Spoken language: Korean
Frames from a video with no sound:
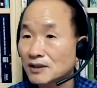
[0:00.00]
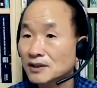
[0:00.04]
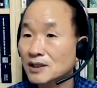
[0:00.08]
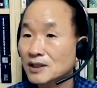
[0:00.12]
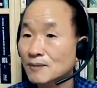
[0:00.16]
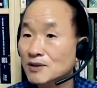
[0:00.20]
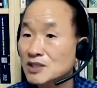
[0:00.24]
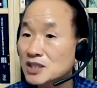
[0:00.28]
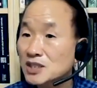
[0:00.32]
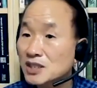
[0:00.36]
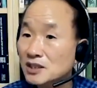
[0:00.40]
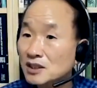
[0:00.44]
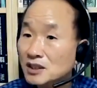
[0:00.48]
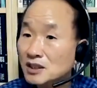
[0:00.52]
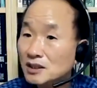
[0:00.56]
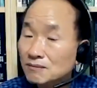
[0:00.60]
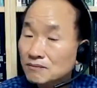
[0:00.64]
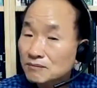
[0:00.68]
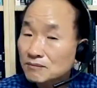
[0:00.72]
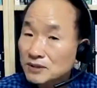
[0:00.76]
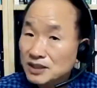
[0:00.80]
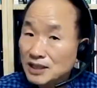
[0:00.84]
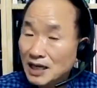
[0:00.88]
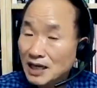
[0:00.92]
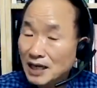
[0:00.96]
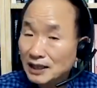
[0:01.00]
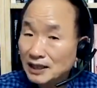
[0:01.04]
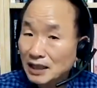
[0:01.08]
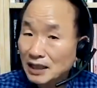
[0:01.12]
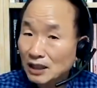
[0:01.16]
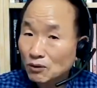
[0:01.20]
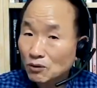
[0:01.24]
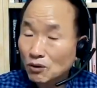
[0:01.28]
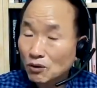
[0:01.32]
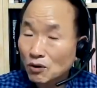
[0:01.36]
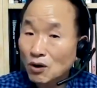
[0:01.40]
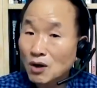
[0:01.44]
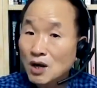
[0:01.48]
그 다음에 지금
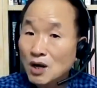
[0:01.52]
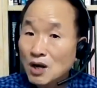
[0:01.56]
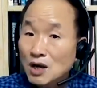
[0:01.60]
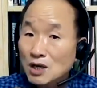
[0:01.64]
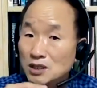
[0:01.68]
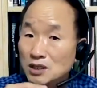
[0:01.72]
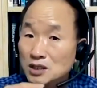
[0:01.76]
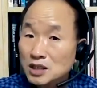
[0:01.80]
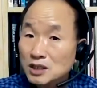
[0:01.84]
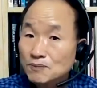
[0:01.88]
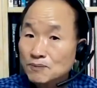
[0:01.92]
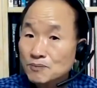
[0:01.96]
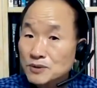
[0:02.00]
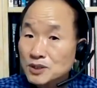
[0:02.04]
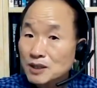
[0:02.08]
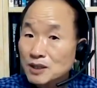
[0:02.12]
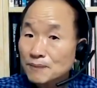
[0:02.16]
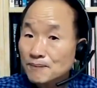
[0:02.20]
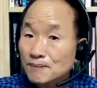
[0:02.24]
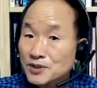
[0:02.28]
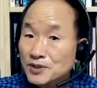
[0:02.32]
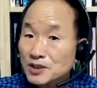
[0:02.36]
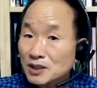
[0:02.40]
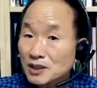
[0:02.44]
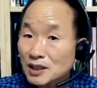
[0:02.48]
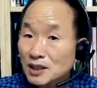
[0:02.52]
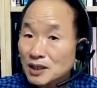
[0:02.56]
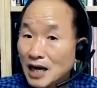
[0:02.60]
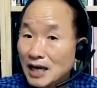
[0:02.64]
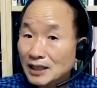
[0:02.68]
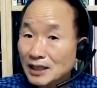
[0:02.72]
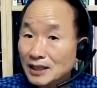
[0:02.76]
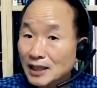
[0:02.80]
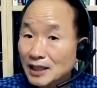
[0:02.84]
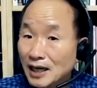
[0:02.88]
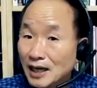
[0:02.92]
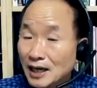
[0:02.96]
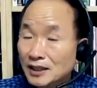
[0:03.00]
이야기하고 직접적
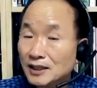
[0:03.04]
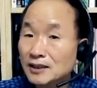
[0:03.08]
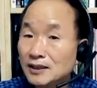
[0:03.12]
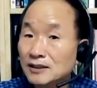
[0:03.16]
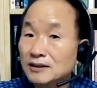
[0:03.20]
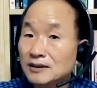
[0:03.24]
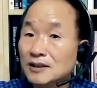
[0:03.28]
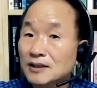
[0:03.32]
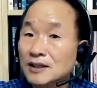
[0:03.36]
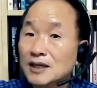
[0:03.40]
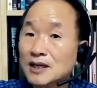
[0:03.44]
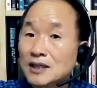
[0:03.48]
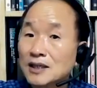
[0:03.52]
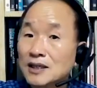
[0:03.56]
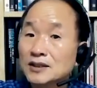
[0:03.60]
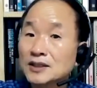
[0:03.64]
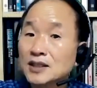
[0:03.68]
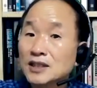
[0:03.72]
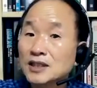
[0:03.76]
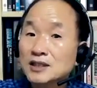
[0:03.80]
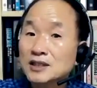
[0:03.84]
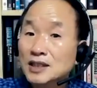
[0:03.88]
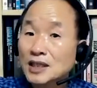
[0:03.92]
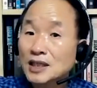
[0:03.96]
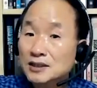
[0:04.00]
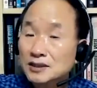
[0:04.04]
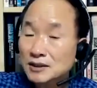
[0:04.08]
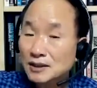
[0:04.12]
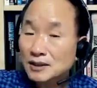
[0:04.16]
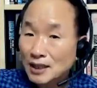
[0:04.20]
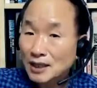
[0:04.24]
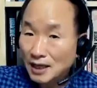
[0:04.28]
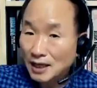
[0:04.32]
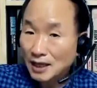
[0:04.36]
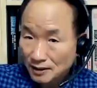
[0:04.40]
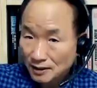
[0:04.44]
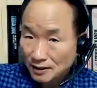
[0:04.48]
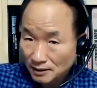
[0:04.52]
관계가 아닌 2차적
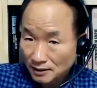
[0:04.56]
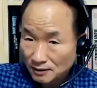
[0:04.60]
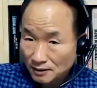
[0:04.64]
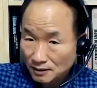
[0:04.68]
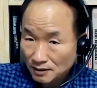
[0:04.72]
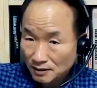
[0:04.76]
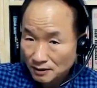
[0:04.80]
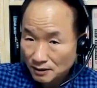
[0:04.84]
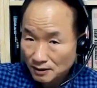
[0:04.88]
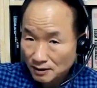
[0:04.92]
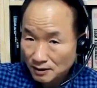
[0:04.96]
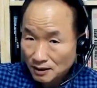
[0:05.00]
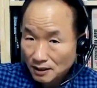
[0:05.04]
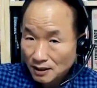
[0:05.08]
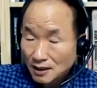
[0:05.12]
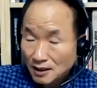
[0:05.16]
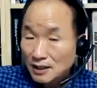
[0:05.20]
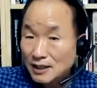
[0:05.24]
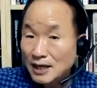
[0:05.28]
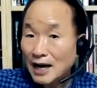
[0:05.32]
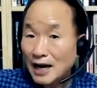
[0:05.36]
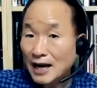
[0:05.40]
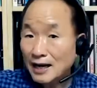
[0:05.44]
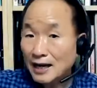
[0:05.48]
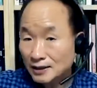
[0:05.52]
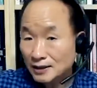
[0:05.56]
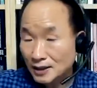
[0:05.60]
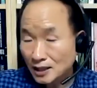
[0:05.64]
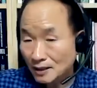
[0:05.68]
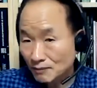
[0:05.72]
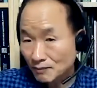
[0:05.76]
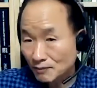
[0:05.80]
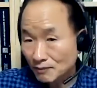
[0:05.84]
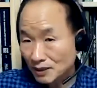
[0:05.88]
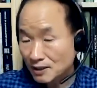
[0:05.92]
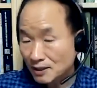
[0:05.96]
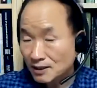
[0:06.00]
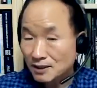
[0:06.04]
관계에 있는
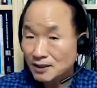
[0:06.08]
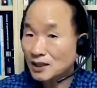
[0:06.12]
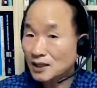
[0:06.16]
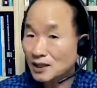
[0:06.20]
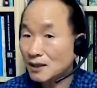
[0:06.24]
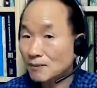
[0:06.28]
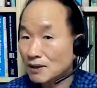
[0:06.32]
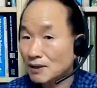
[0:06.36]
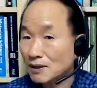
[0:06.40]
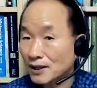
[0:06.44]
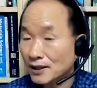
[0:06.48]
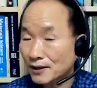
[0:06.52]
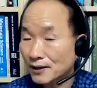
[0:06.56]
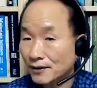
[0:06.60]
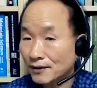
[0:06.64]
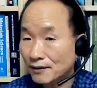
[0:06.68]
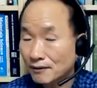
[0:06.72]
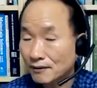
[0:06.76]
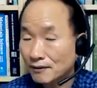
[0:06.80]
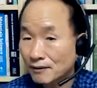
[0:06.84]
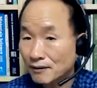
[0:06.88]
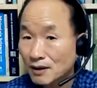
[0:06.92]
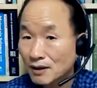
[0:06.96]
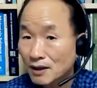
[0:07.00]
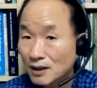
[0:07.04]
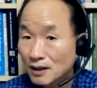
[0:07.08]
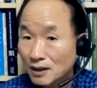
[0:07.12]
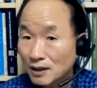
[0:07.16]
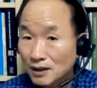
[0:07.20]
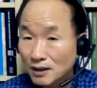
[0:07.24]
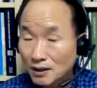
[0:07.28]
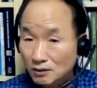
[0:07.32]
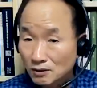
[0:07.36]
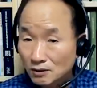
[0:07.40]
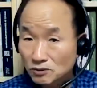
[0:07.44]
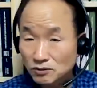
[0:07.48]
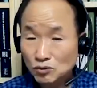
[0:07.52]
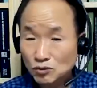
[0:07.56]
아이템끼리 결합을 해요.
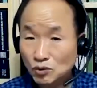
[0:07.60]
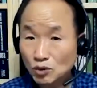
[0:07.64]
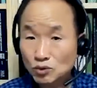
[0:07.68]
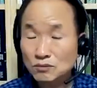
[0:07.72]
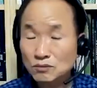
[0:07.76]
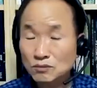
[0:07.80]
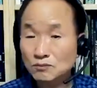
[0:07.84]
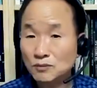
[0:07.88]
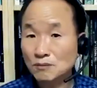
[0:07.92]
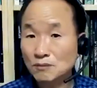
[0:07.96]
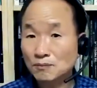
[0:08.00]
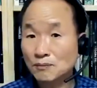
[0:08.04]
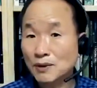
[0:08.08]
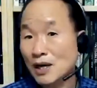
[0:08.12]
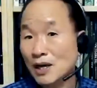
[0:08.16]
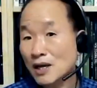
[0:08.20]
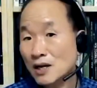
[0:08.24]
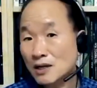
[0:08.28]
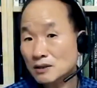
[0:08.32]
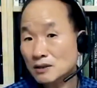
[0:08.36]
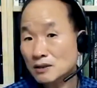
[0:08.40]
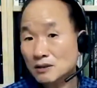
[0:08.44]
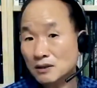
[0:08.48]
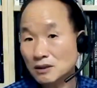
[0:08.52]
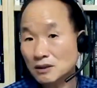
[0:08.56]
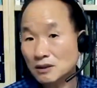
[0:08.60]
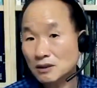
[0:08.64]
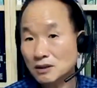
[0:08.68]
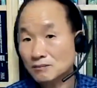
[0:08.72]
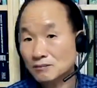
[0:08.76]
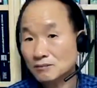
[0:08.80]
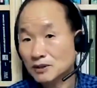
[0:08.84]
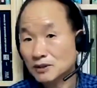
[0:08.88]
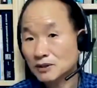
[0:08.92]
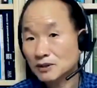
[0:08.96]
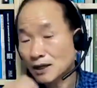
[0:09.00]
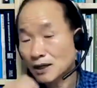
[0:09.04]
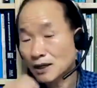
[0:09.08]
요즘 뭐 매일 그런 걸
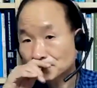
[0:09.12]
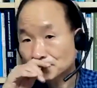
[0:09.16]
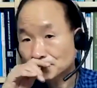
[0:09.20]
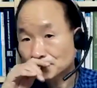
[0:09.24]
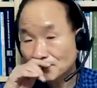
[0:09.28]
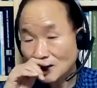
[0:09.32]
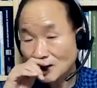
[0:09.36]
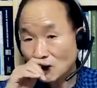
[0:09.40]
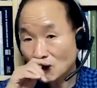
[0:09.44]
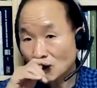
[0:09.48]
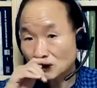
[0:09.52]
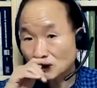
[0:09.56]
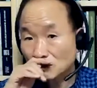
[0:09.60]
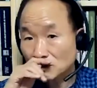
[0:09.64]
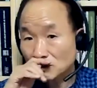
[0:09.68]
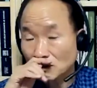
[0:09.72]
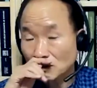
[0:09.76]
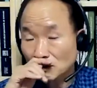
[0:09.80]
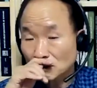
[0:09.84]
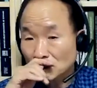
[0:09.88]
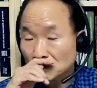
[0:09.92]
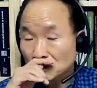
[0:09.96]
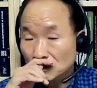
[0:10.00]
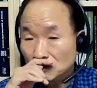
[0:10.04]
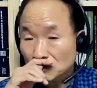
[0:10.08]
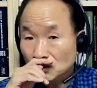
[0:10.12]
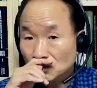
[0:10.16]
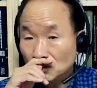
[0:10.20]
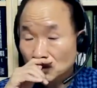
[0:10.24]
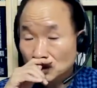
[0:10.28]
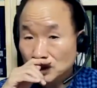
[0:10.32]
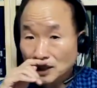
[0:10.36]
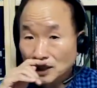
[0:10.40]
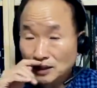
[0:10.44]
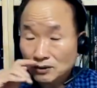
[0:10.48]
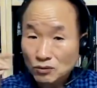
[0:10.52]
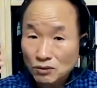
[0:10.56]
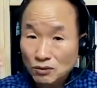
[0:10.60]
느낍니다. 오늘 또
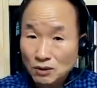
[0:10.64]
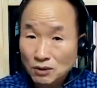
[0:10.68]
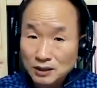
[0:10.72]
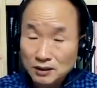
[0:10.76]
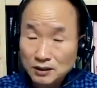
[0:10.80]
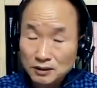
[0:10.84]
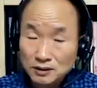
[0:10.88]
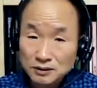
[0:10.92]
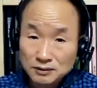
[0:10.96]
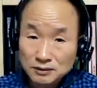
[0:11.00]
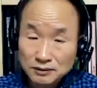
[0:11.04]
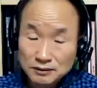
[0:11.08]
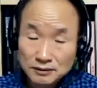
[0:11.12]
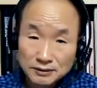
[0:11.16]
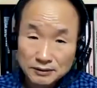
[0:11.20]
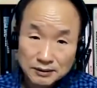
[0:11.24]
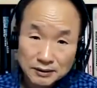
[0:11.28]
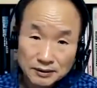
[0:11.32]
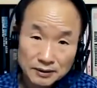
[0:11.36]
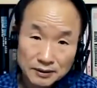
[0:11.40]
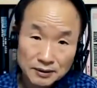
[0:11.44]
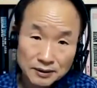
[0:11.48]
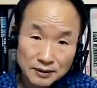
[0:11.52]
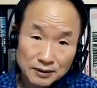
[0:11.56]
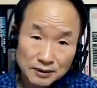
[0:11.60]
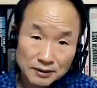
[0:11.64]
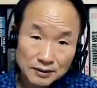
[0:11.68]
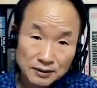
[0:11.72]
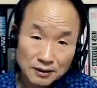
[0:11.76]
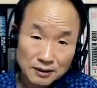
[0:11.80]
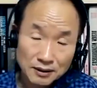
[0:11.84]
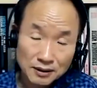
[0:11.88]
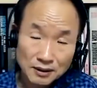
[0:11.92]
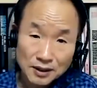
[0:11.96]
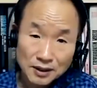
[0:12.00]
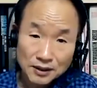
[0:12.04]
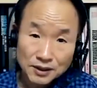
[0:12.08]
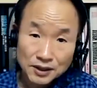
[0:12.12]
2시간 동안
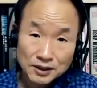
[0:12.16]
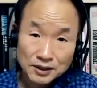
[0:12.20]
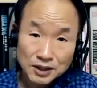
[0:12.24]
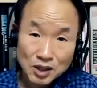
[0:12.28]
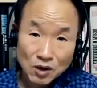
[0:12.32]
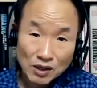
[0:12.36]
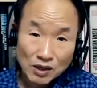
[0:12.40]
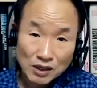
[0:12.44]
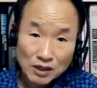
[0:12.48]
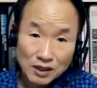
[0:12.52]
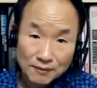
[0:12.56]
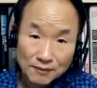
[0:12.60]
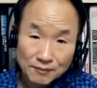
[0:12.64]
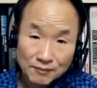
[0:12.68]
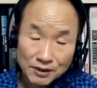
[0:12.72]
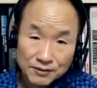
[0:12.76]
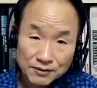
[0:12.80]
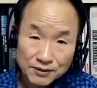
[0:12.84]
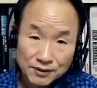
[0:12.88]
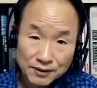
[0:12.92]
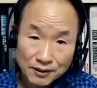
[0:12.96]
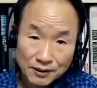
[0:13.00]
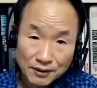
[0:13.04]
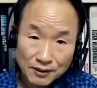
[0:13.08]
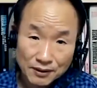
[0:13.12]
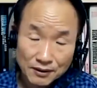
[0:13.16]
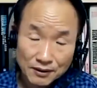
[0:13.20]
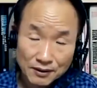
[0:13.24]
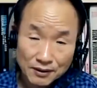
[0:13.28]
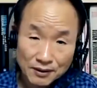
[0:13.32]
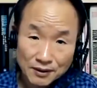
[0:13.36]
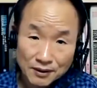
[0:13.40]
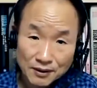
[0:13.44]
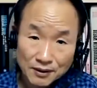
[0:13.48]
형상화를 하면서